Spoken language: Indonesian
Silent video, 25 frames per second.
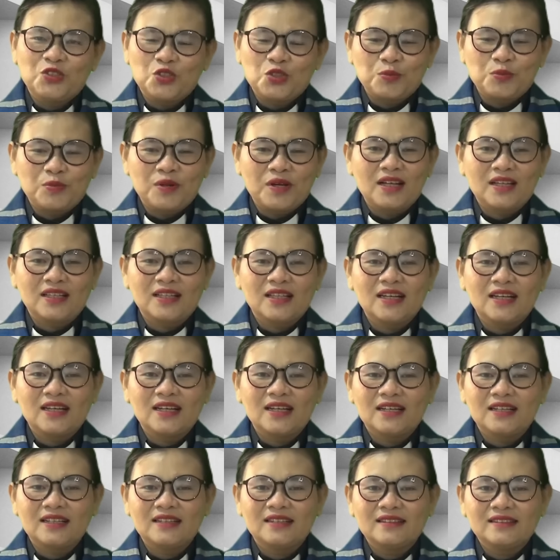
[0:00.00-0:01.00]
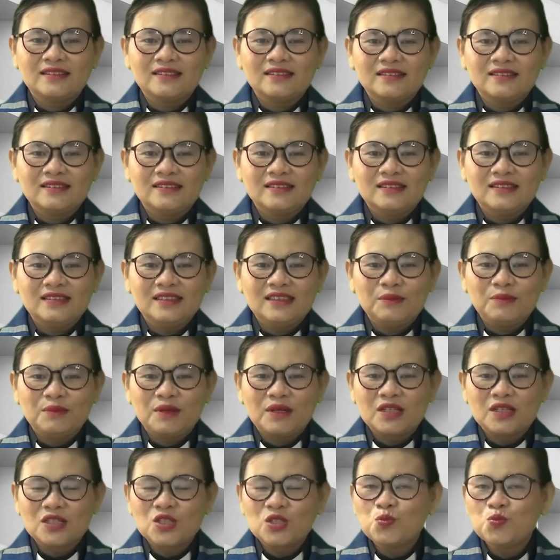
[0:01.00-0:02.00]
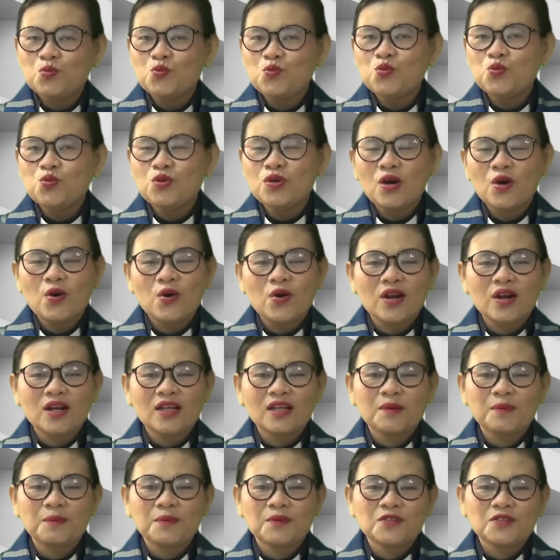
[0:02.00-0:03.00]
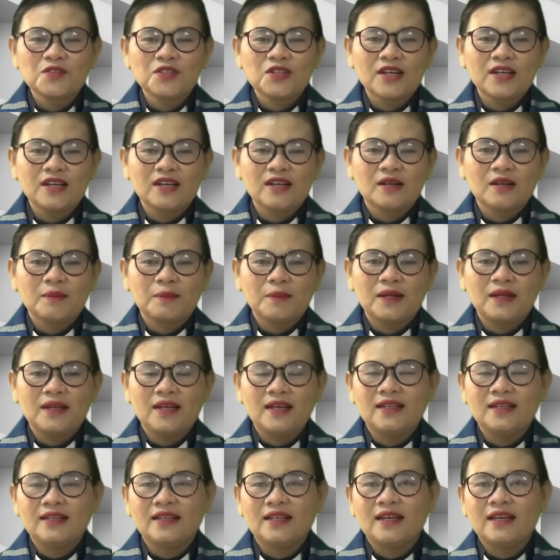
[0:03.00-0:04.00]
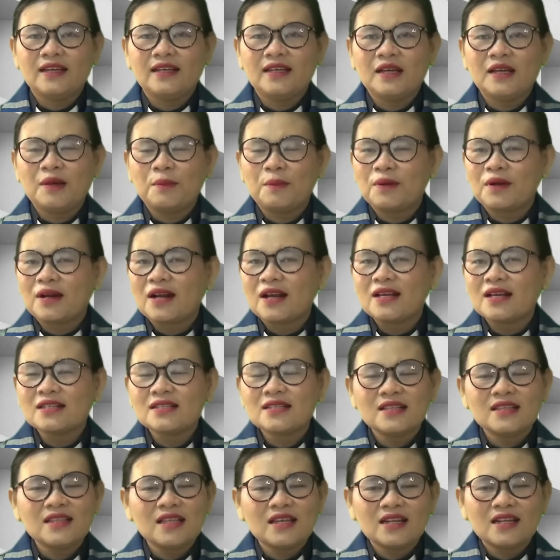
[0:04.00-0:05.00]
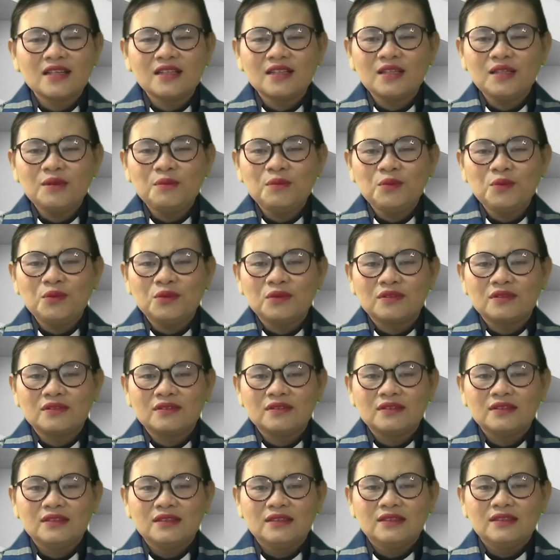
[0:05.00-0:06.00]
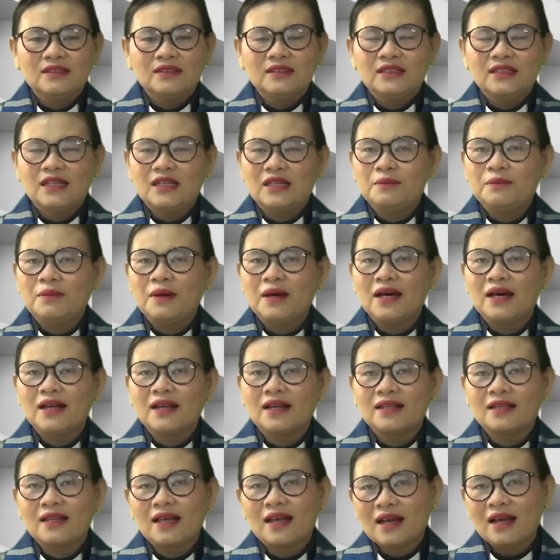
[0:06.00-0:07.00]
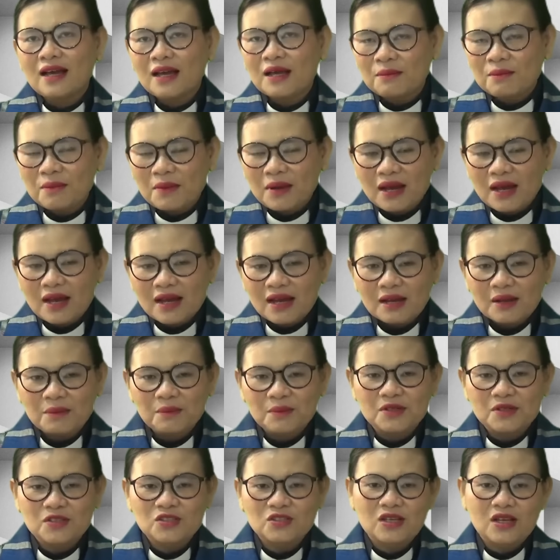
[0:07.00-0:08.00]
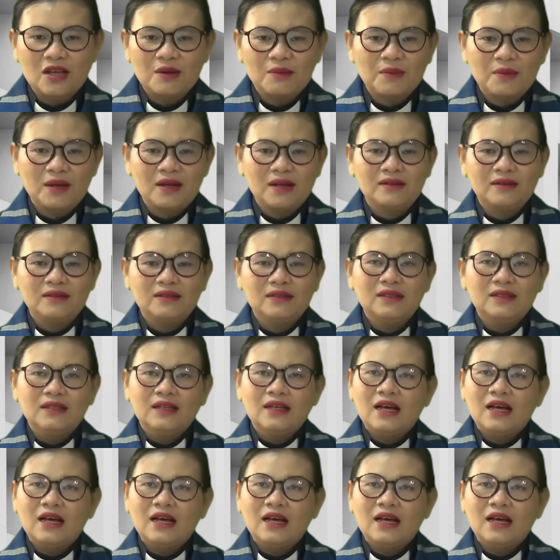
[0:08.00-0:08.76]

Yesus mengatakan, di mana semua orang yang percaya kepadanya, yang berasal dari timur, dari barat akan makan bersama,